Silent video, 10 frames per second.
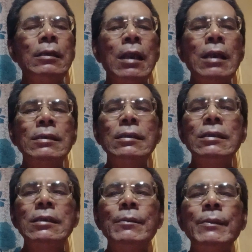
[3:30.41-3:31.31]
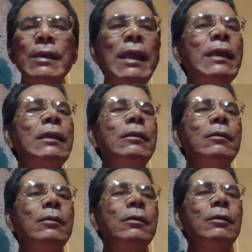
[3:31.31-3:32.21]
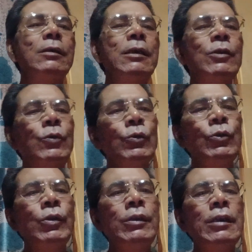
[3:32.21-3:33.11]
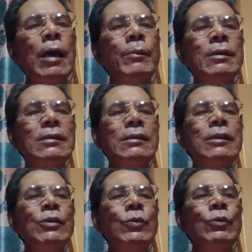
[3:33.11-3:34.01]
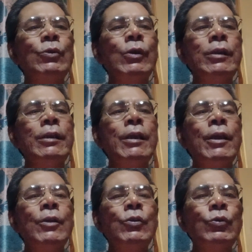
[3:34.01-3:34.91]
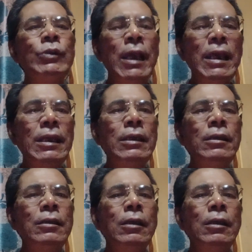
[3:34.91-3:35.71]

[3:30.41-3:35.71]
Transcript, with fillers: নার্সিসিজম নেই সে সুন্দরী আপনার স্ত্রী সুন্দরী সুদেহী